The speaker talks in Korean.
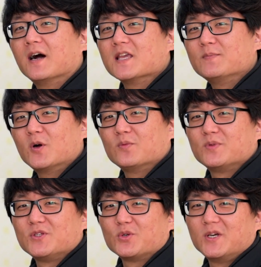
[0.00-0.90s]
이번
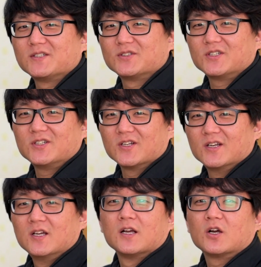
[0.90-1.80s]
비디오에서는
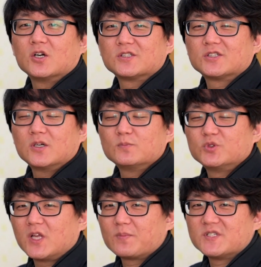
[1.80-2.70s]
커스텀
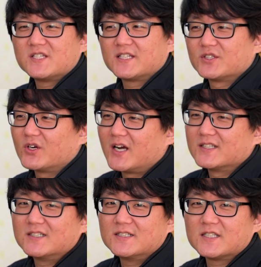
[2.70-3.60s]
순행 PC에
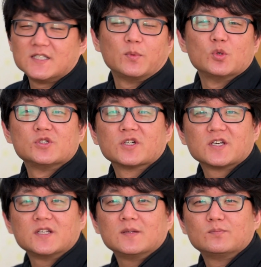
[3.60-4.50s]
들어가는
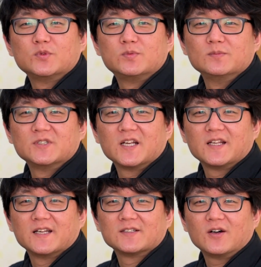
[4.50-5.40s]
기본적인 부품들에
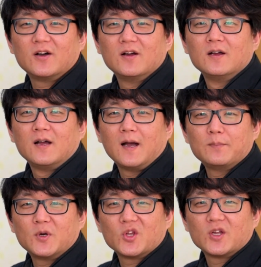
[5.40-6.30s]
대해서
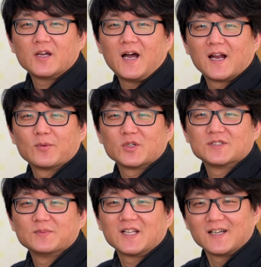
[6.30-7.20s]
한번
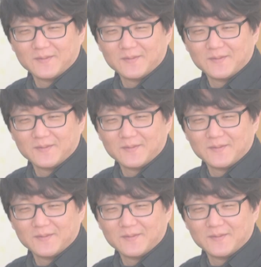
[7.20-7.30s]
알아보겠습니다.